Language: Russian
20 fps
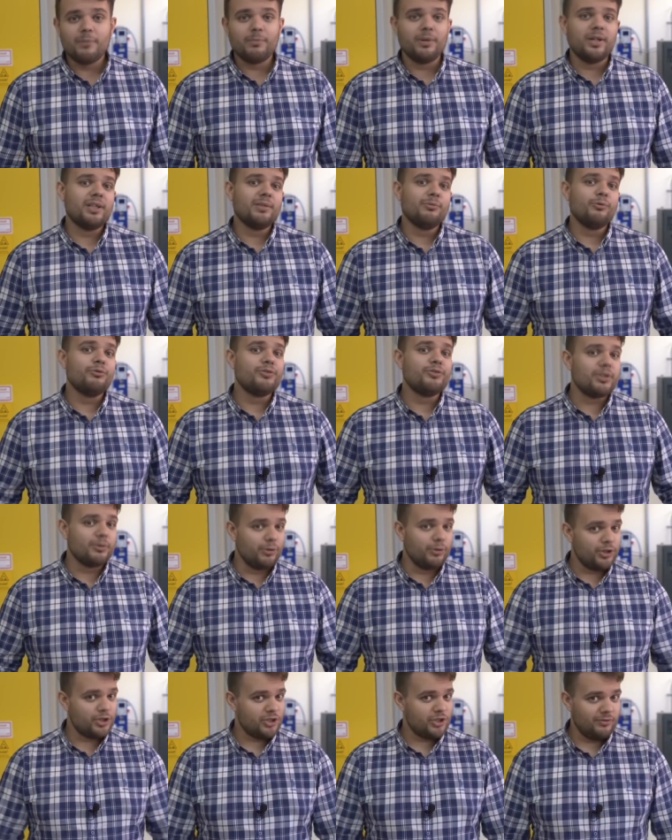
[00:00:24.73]
Поэтому в
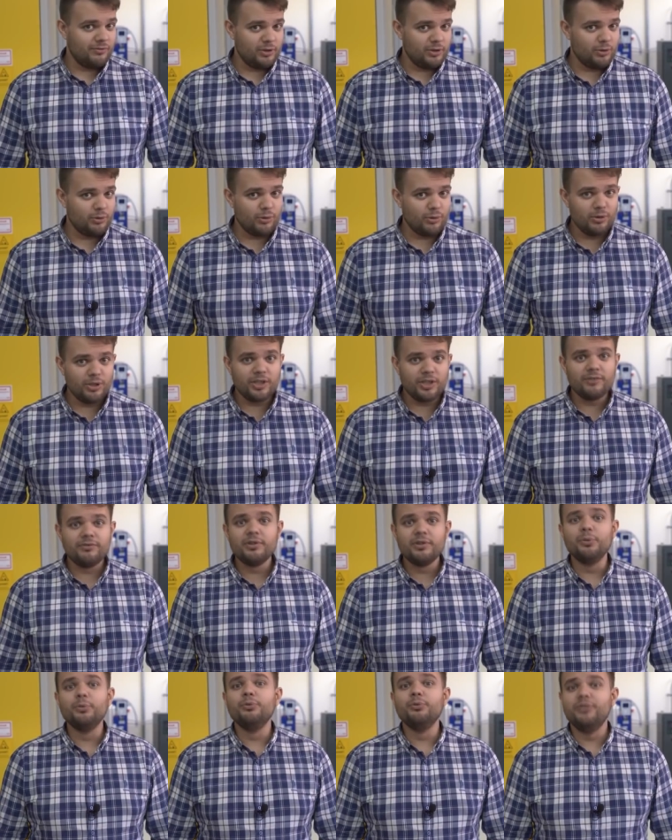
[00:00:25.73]
сегодняшнем видеоролике
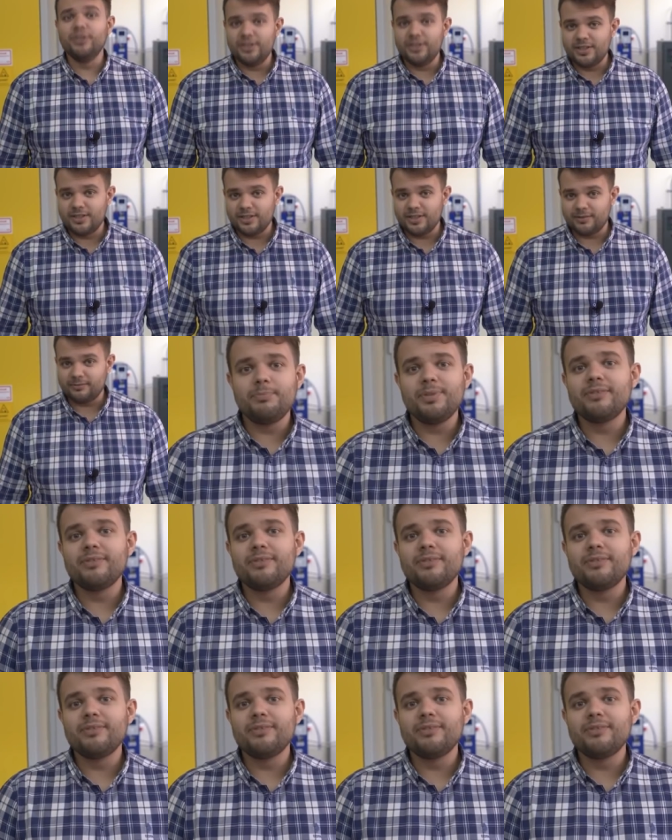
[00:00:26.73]
вы увидите